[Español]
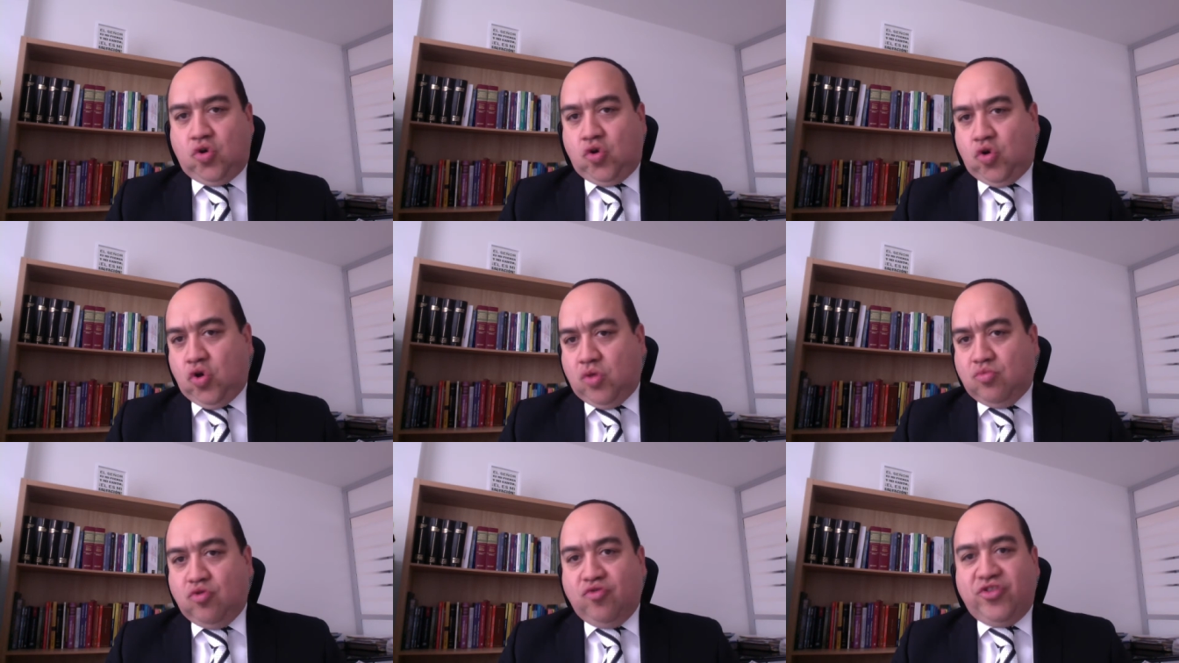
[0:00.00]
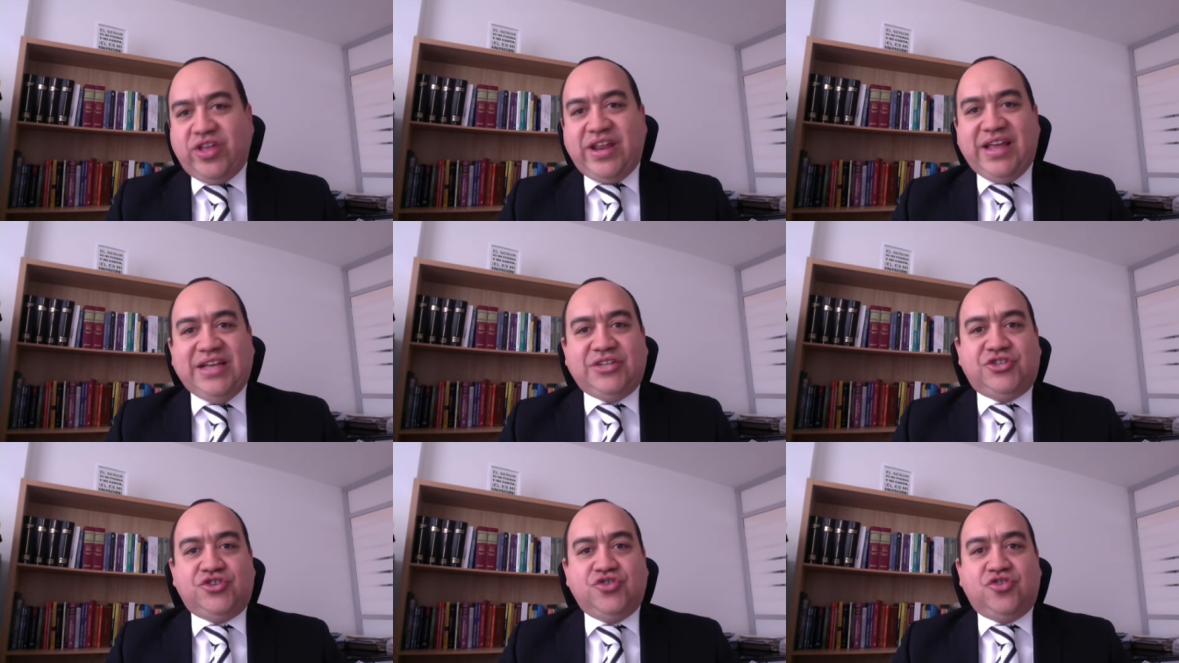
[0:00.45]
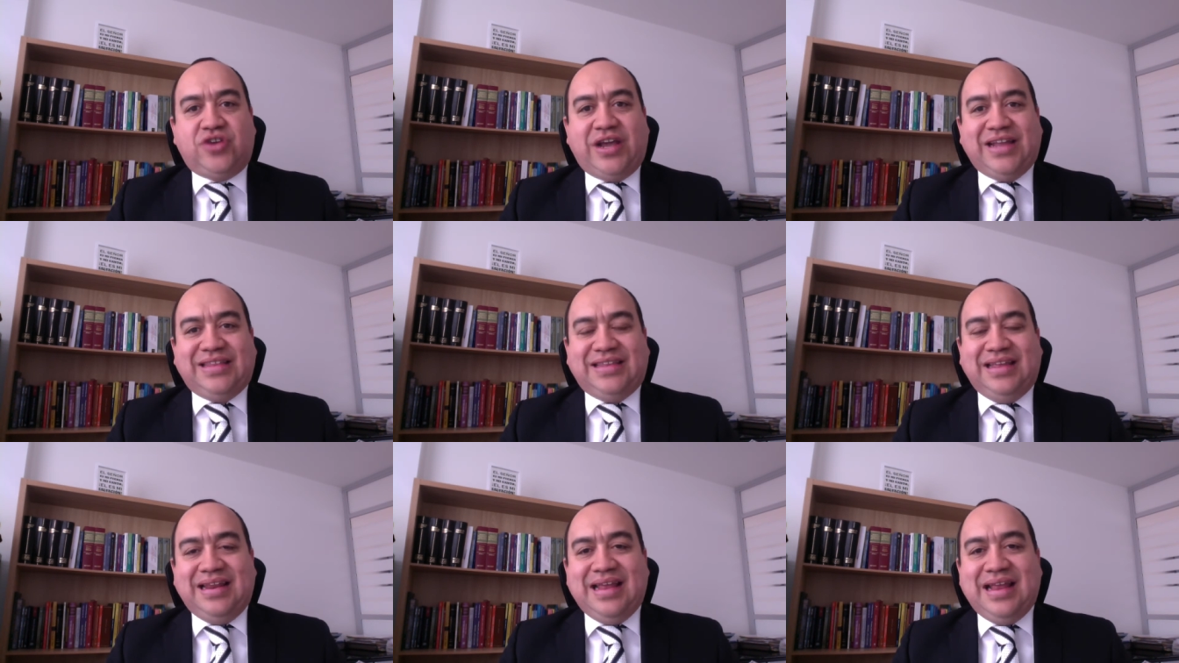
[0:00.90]
como un derecho
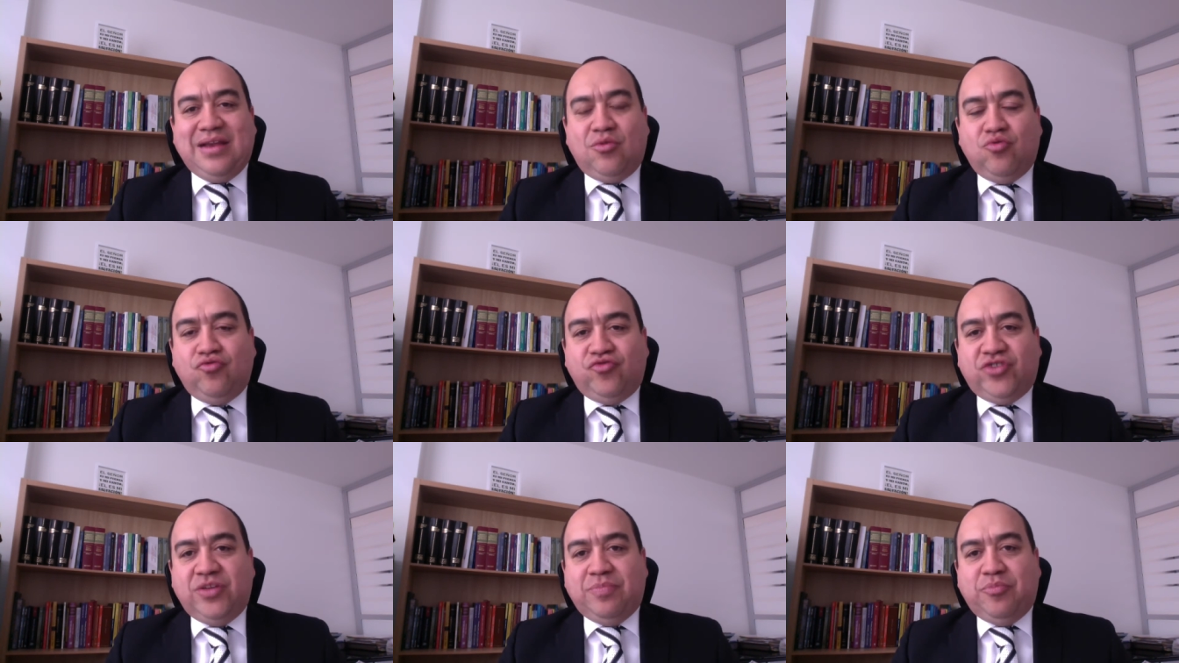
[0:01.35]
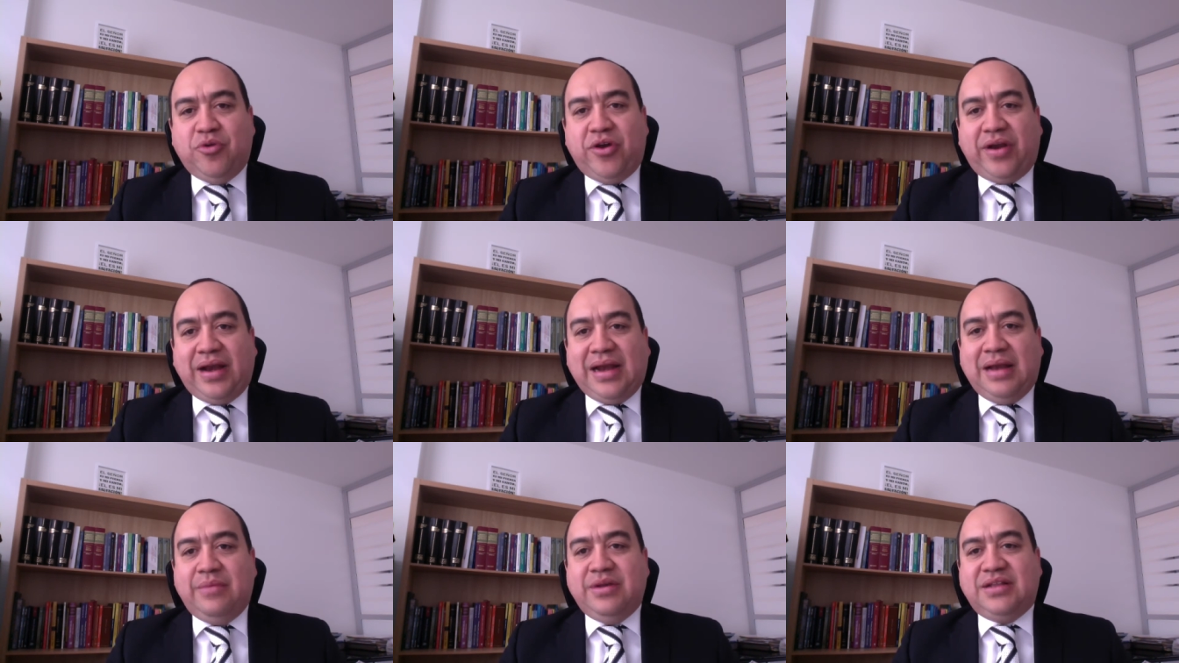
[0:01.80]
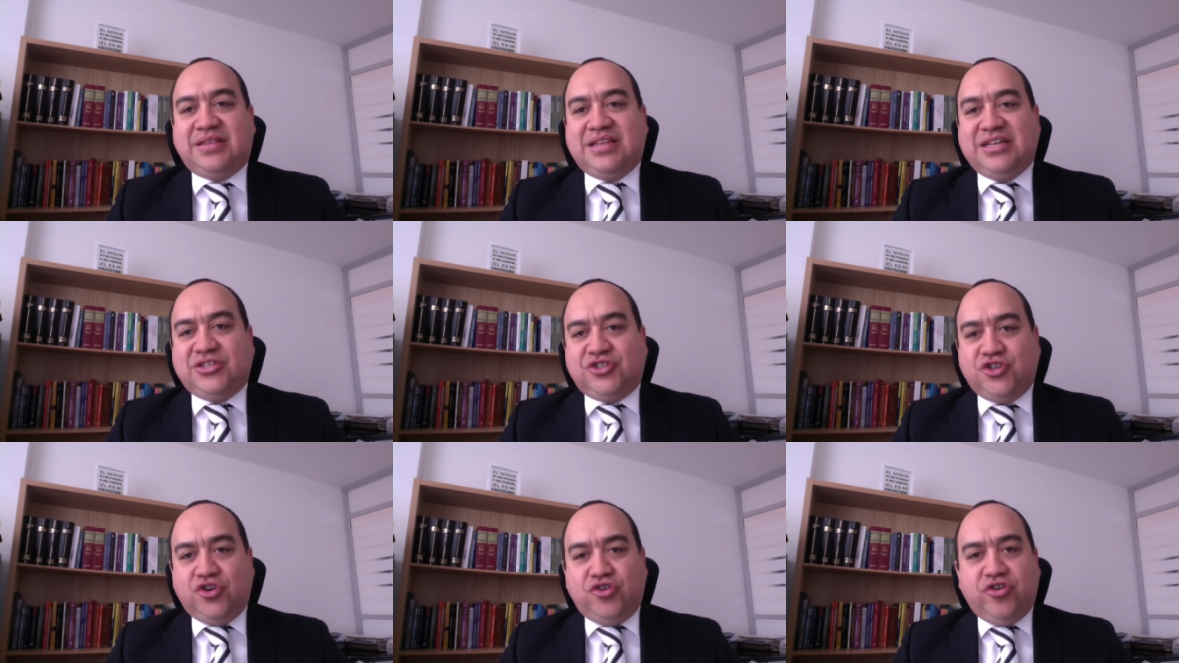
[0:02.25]
que tiene algún tipo de
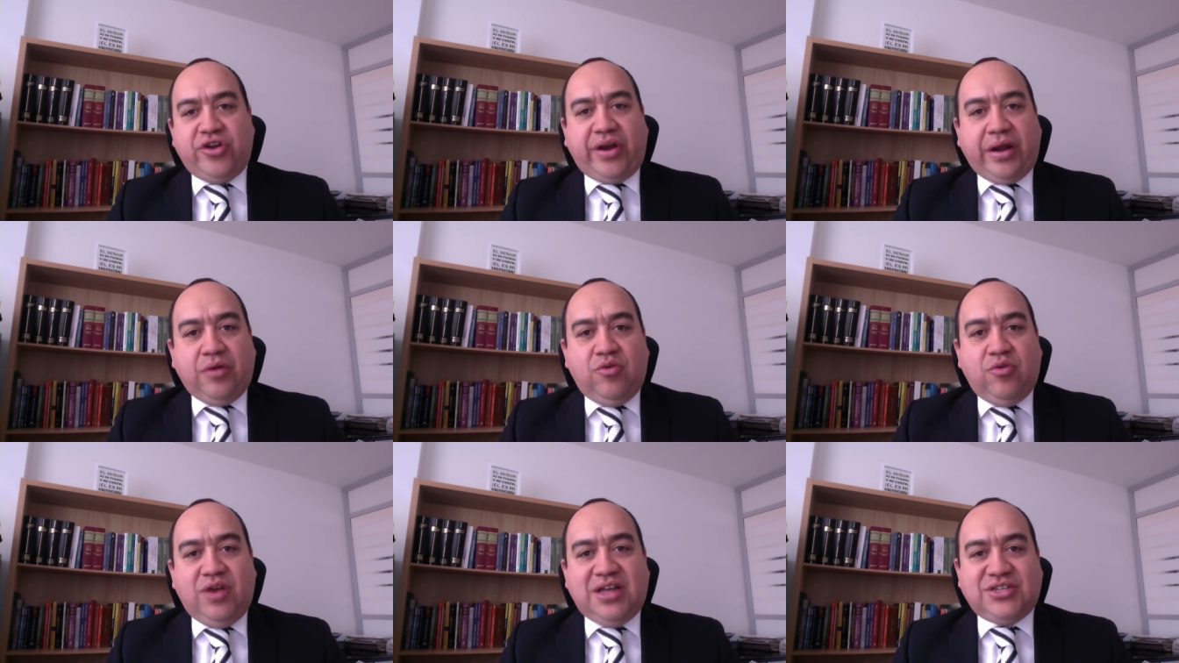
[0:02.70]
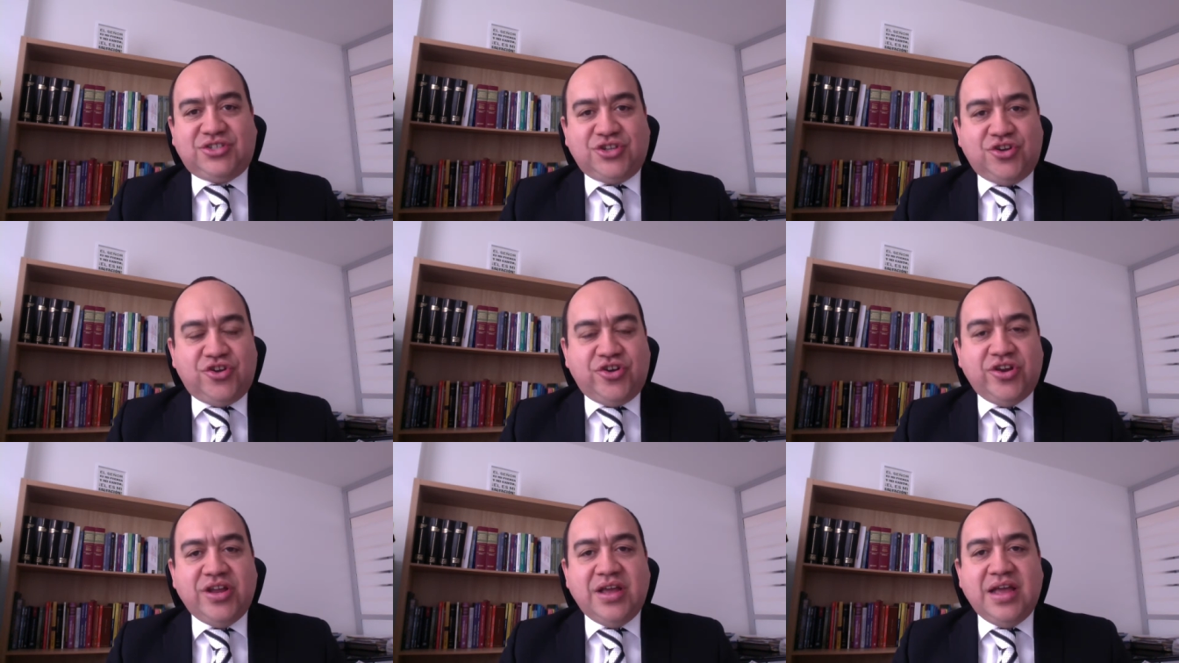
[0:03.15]
reglamentación o de regulación,